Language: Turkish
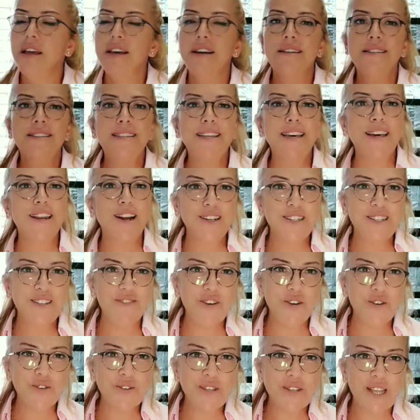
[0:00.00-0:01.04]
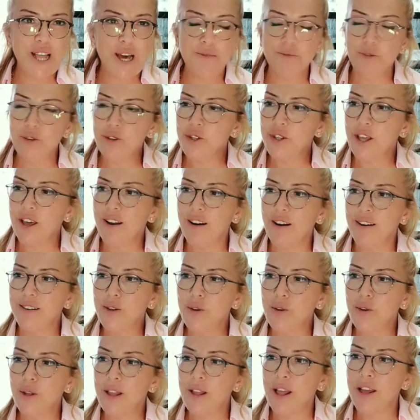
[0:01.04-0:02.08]
Terazi ve yükselen burcu
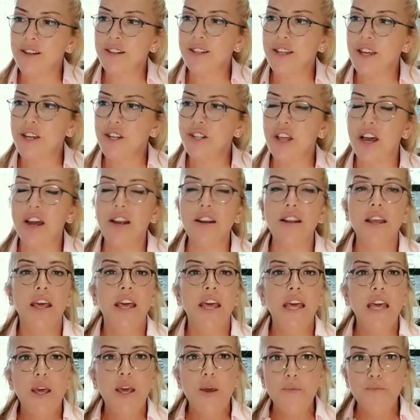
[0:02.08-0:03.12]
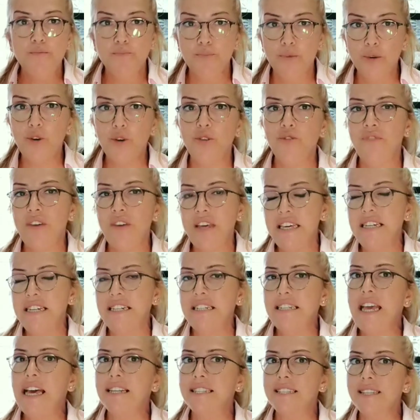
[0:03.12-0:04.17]
terazi olan arkadaşlar bugün ve
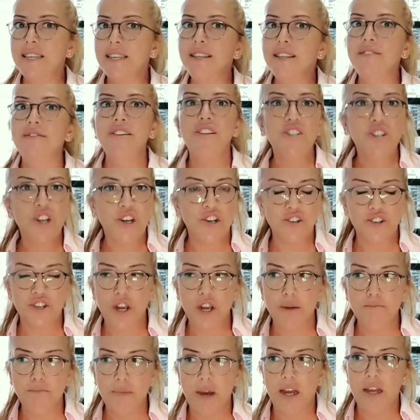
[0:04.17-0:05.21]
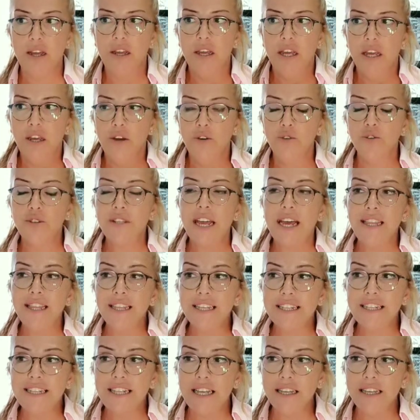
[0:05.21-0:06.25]
yarın yani salı ve çarşamba
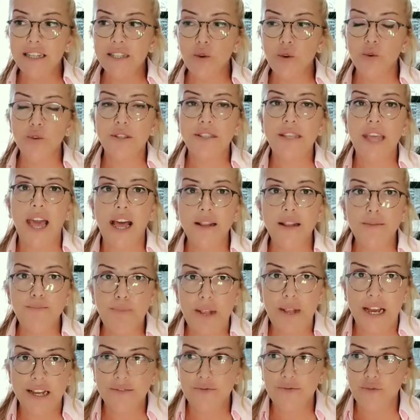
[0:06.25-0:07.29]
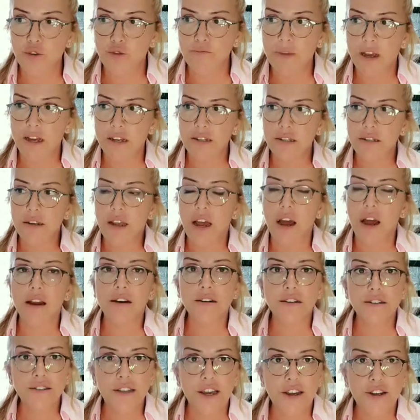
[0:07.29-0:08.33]
özellikle sosyal platformlar,
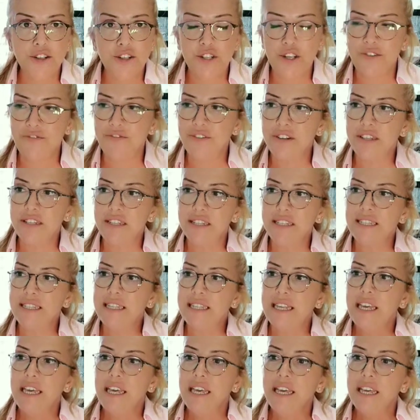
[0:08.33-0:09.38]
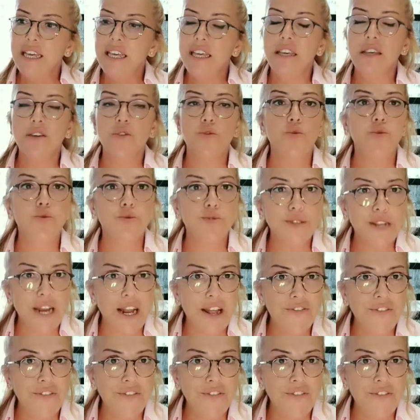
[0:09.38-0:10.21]
arkadaş çevreniz, e, kültürel